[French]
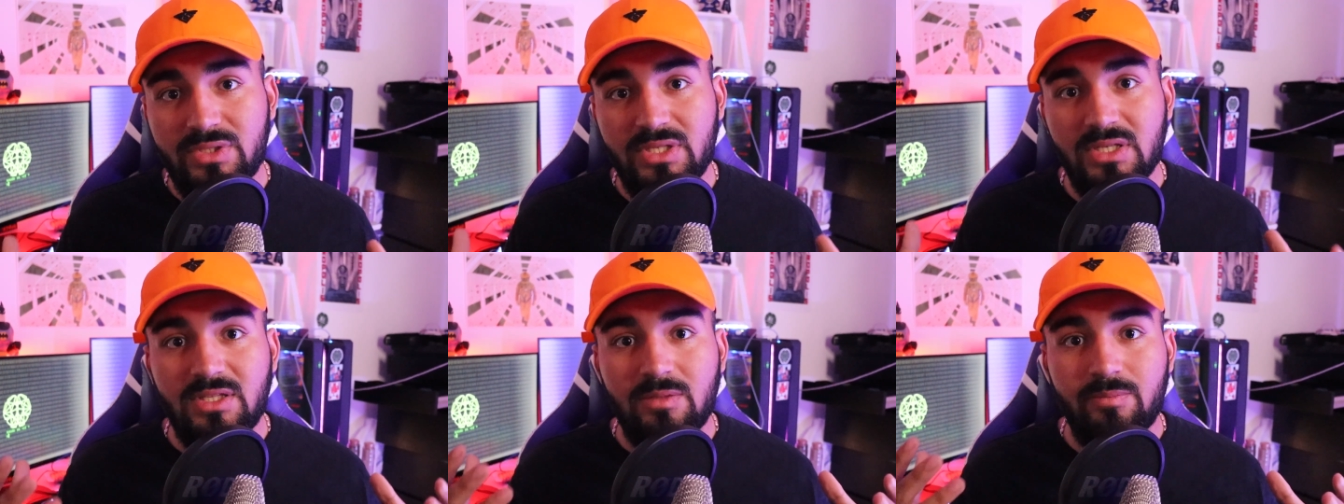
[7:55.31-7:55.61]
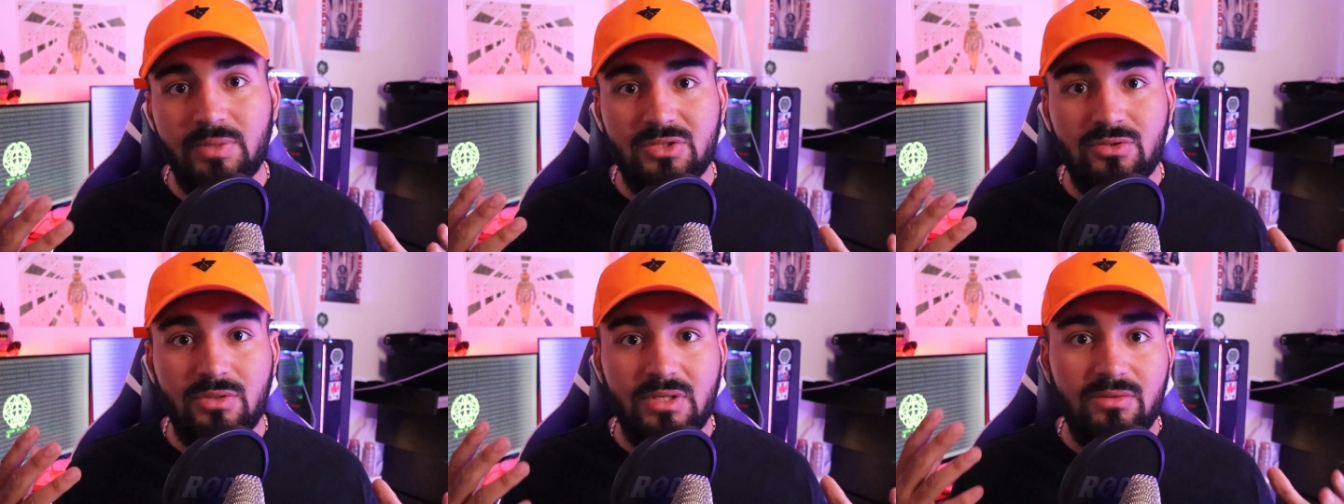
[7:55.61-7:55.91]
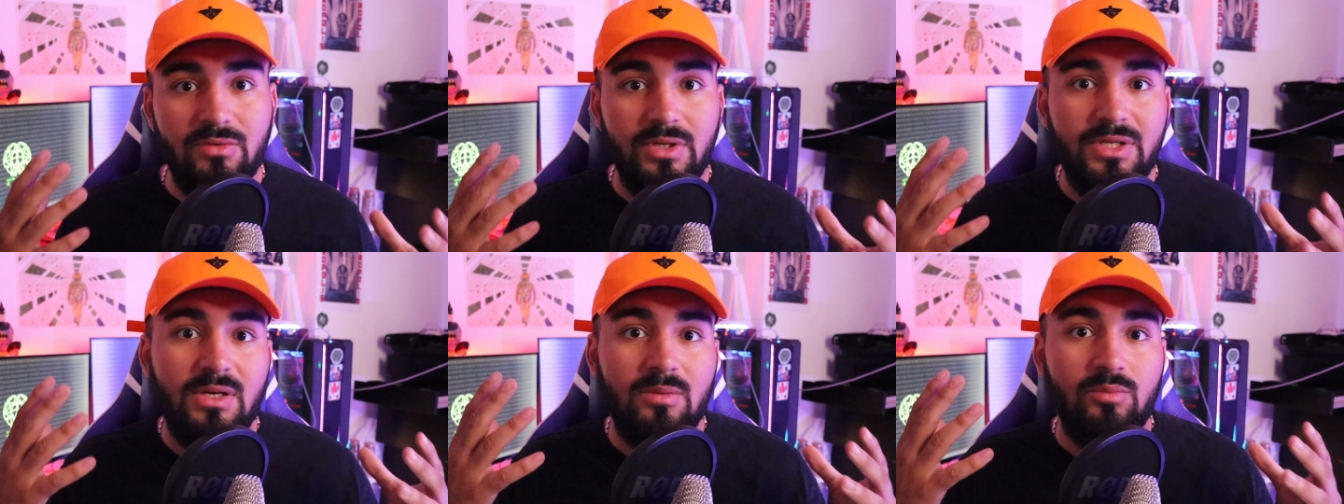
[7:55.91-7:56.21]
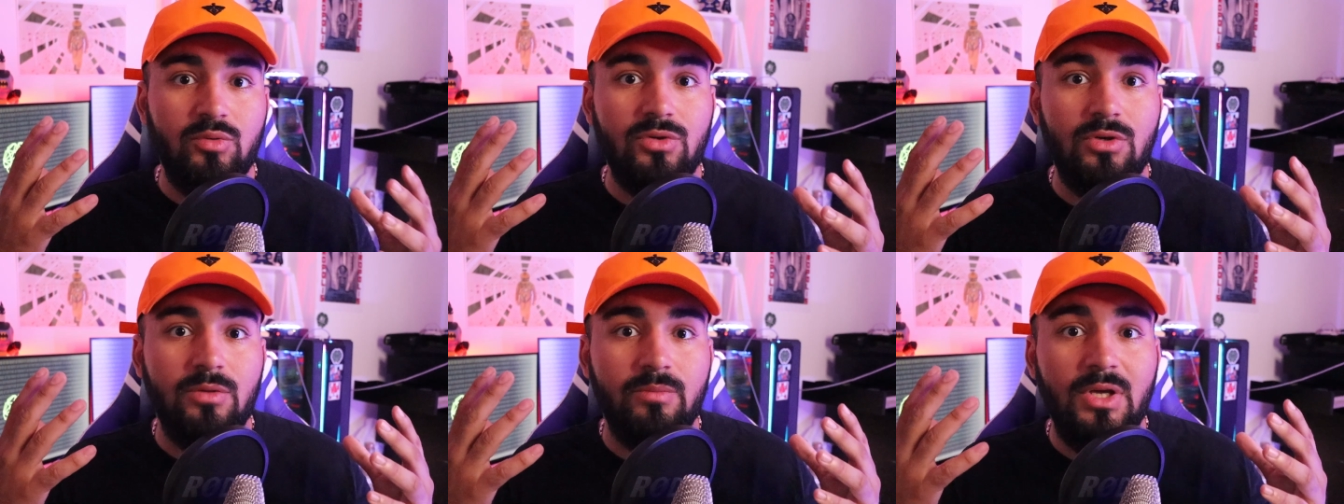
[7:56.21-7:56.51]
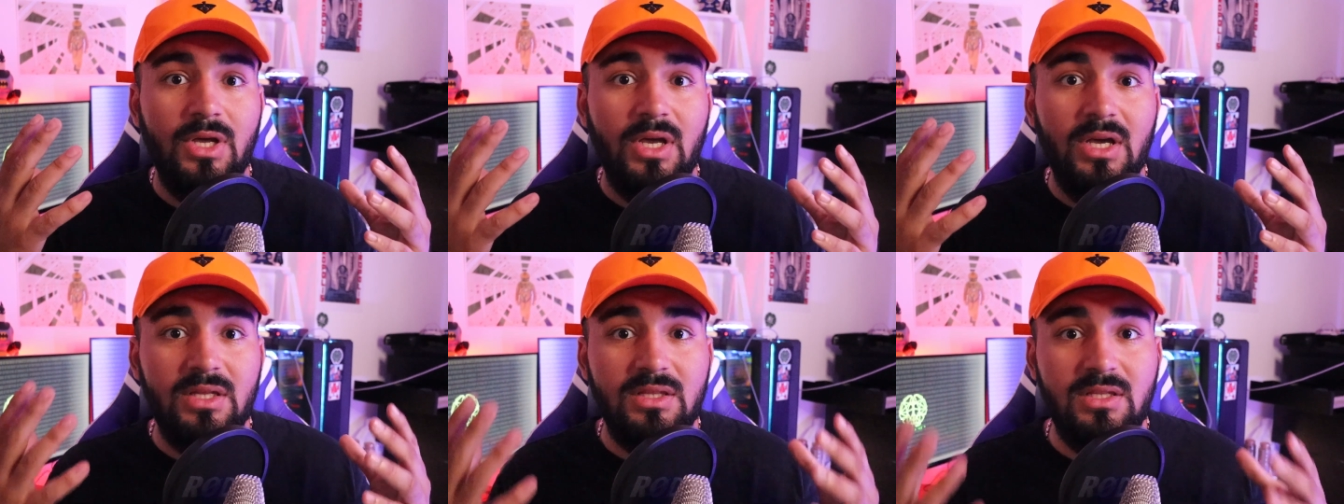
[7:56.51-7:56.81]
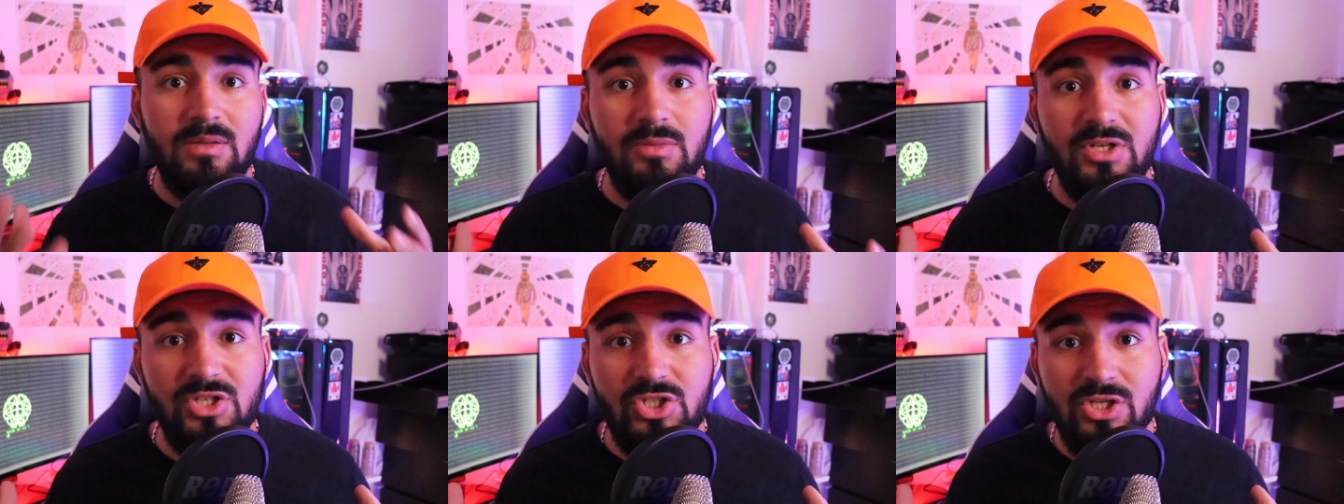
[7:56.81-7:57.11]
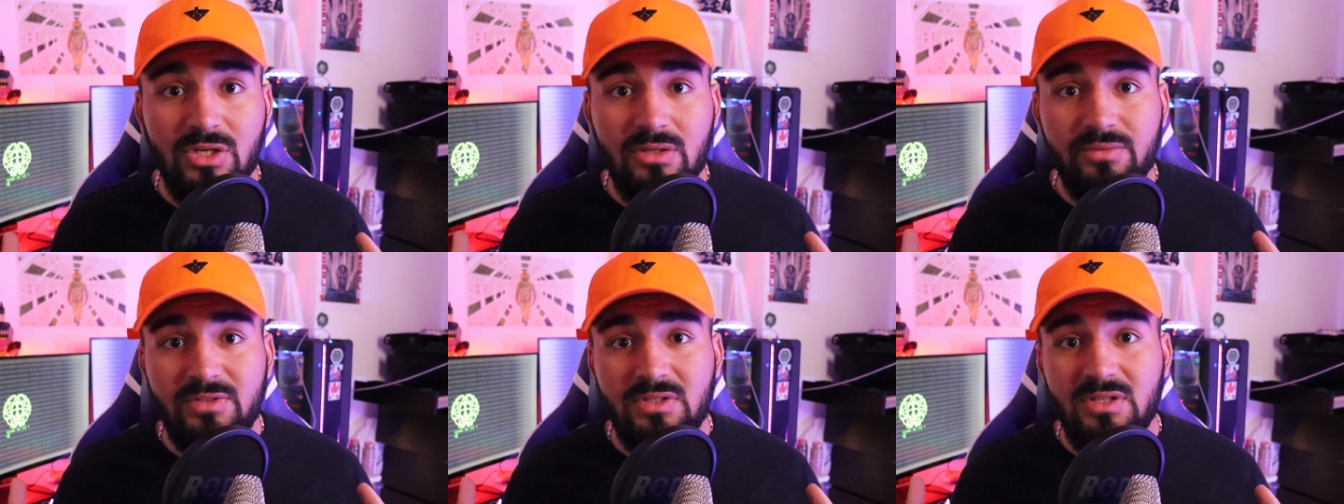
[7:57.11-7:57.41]
Certaines personnes les voyaient un peu comme des
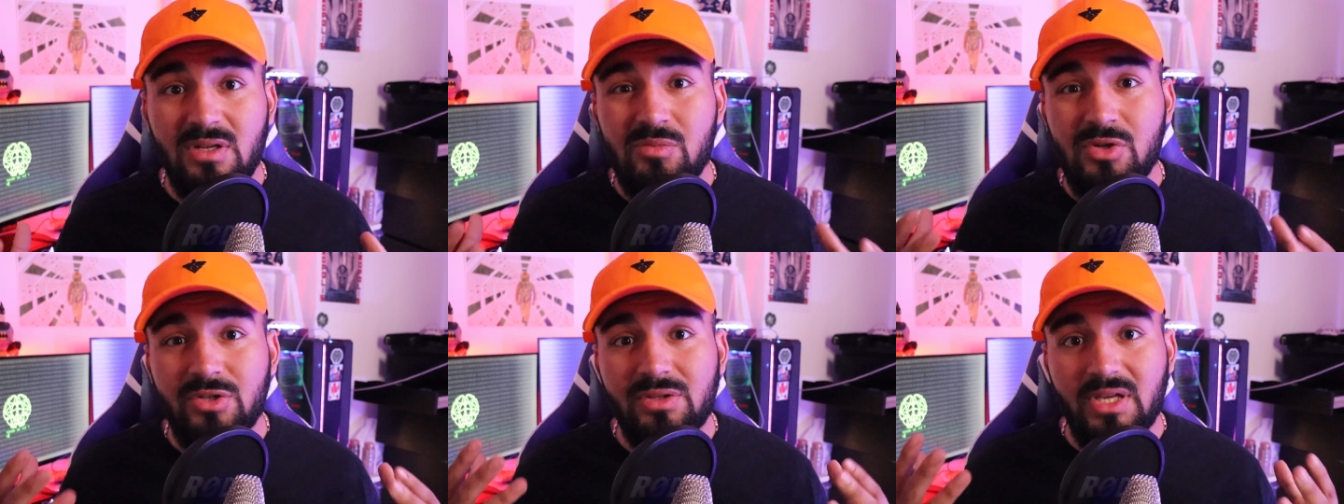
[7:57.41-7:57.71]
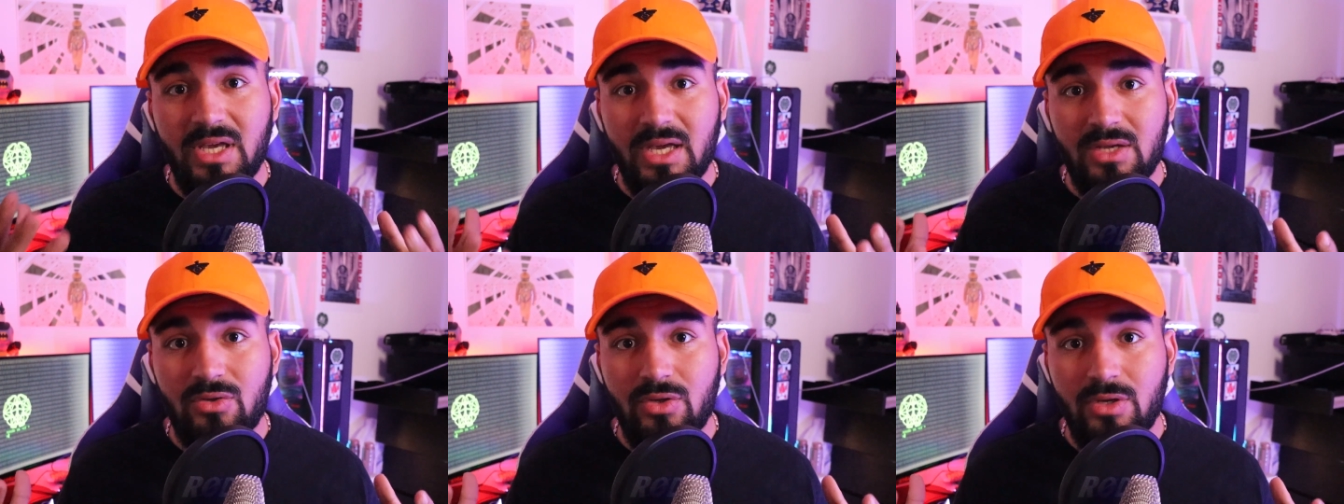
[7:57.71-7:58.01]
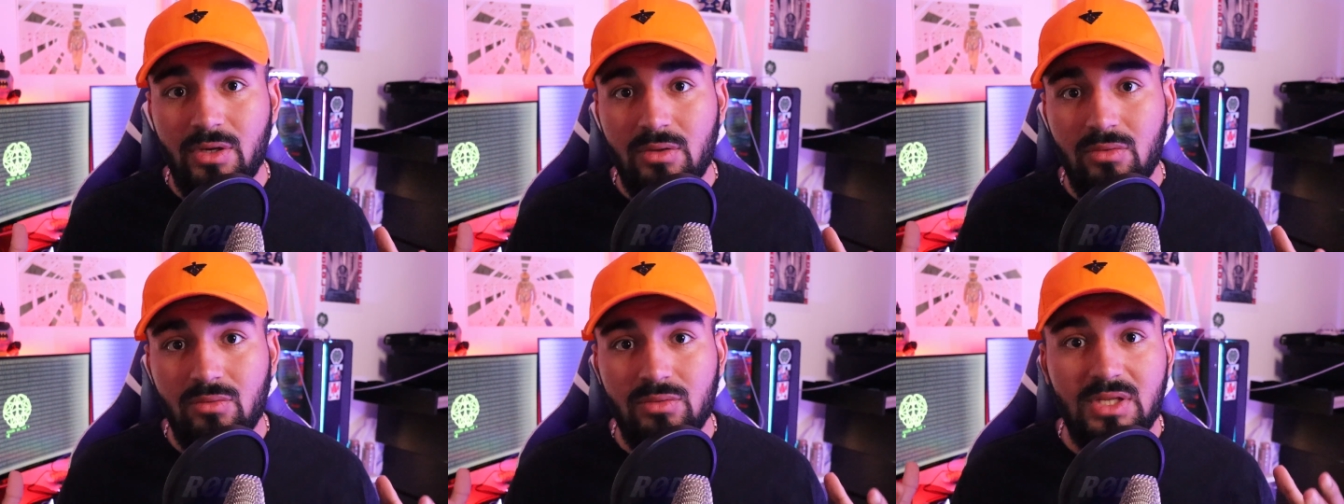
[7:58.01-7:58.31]
méchants, finalement, des hackers.